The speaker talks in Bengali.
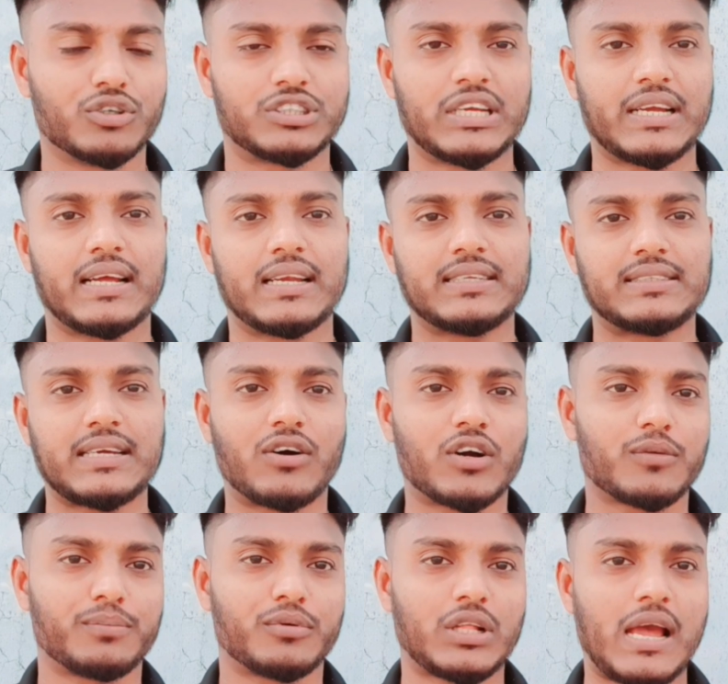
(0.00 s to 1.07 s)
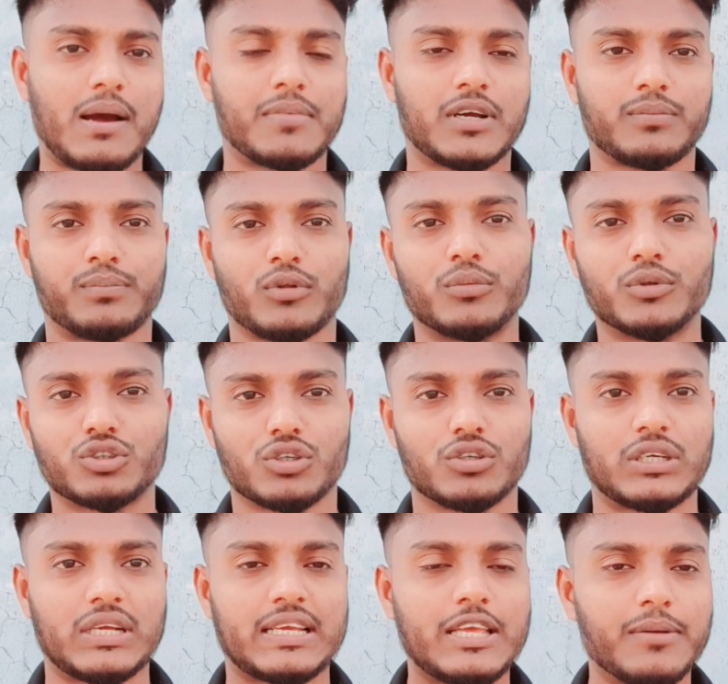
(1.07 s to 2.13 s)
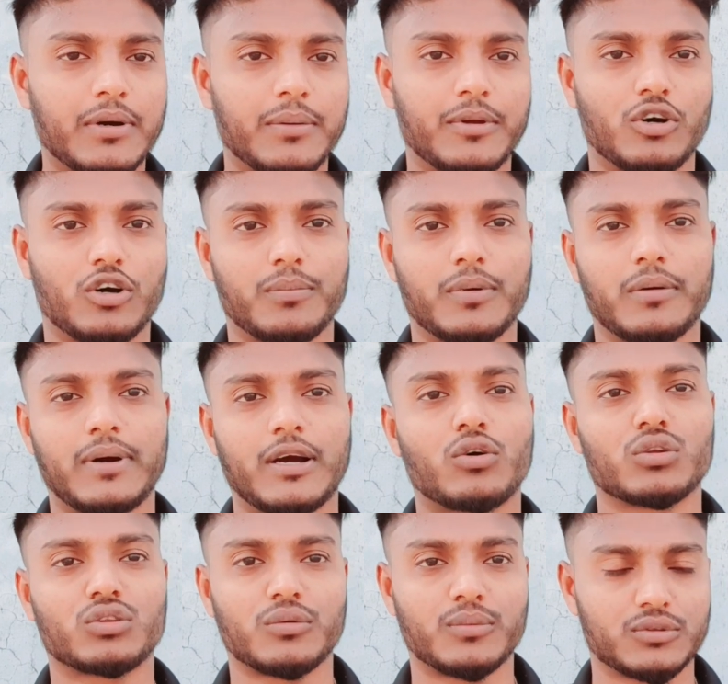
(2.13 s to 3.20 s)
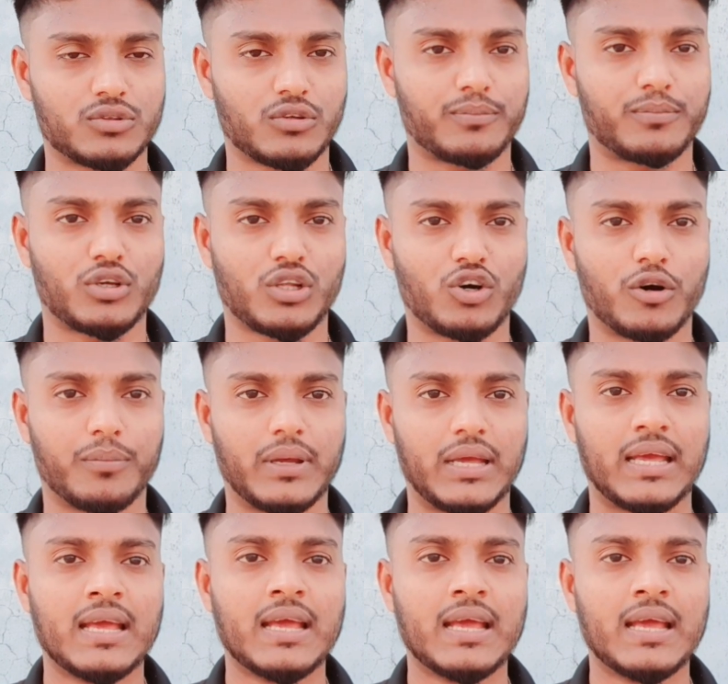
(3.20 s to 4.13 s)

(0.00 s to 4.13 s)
সেখানে যাওয়ার পরে আমার প্রমোশনটা কিভাবে হবে বা কত বছর পরে হবে